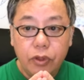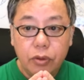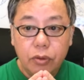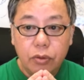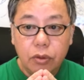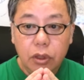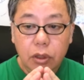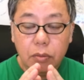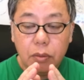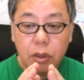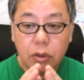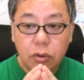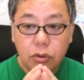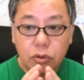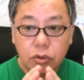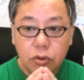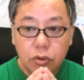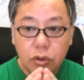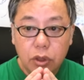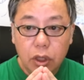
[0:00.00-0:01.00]
その今の
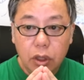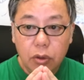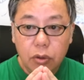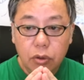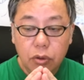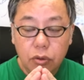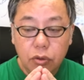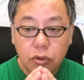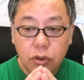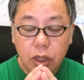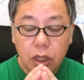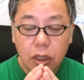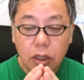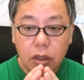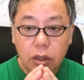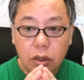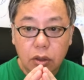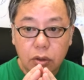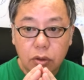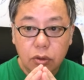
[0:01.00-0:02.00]
状態を良くな
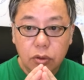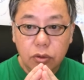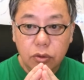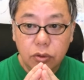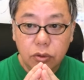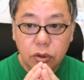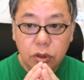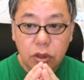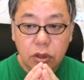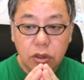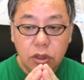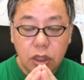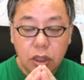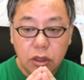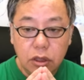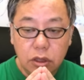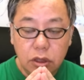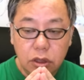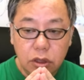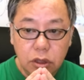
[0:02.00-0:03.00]
いっていうふうに
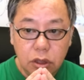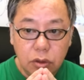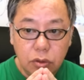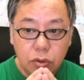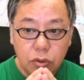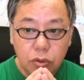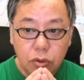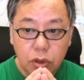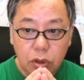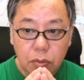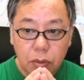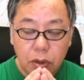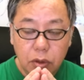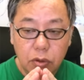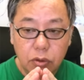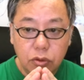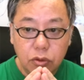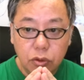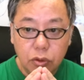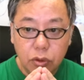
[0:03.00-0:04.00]
ジャッジして、その今
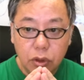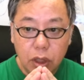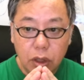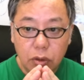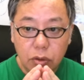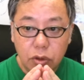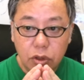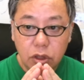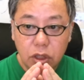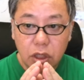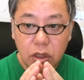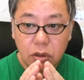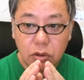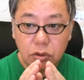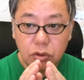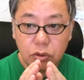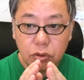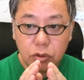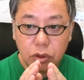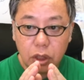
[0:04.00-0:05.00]
の状態と
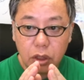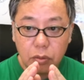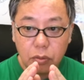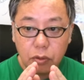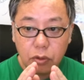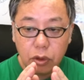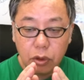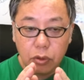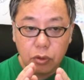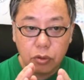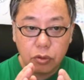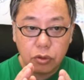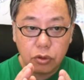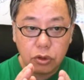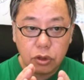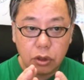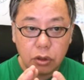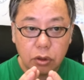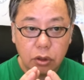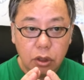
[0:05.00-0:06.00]
違う状態に持ってこうと
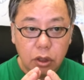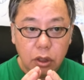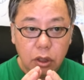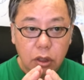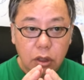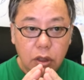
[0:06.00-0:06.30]
してる。